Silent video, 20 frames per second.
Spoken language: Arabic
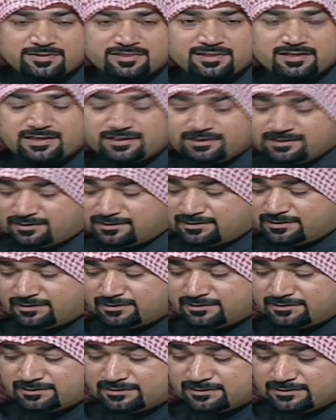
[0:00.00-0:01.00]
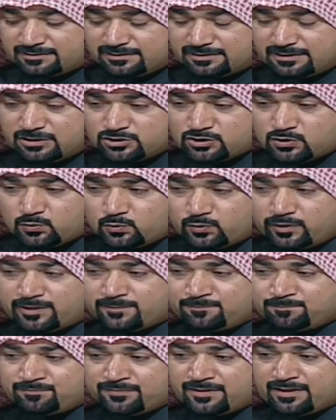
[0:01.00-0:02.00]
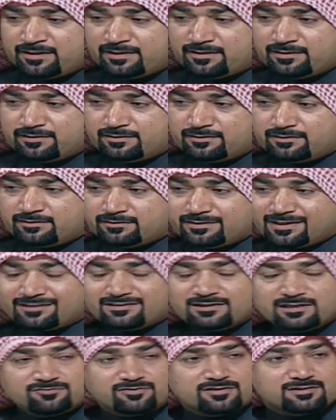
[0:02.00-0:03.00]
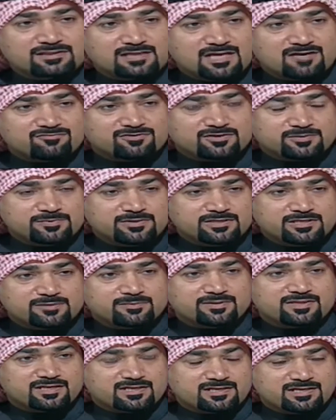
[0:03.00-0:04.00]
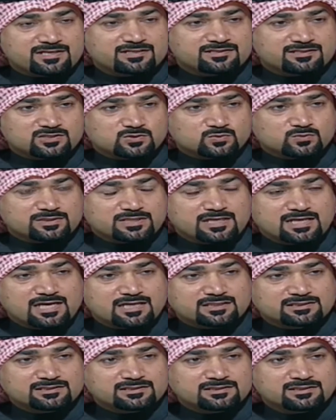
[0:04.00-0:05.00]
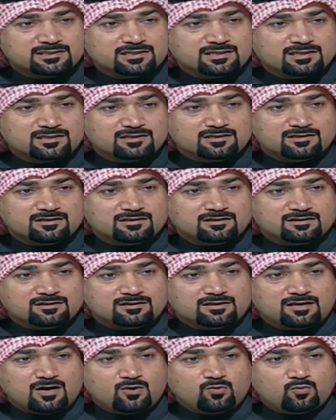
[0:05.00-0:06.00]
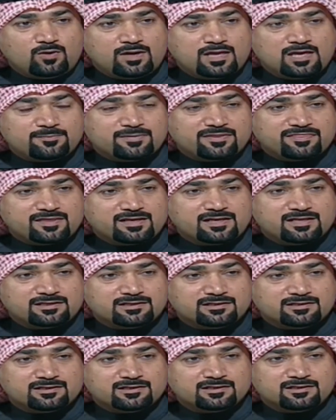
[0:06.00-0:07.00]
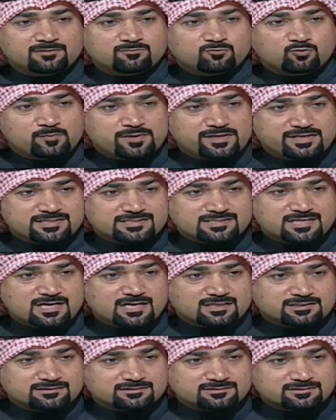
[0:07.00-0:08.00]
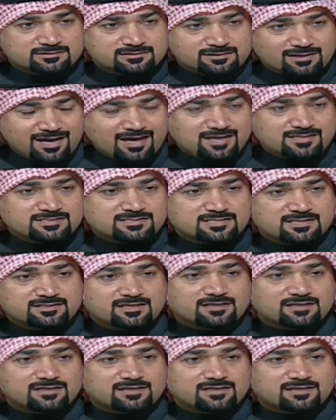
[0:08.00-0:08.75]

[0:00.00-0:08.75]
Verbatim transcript: مثلا الجوي آه، يختلف اختلاف كبير مثلا عن التصوير العادي آه، او لا مثلا مميزات خاصه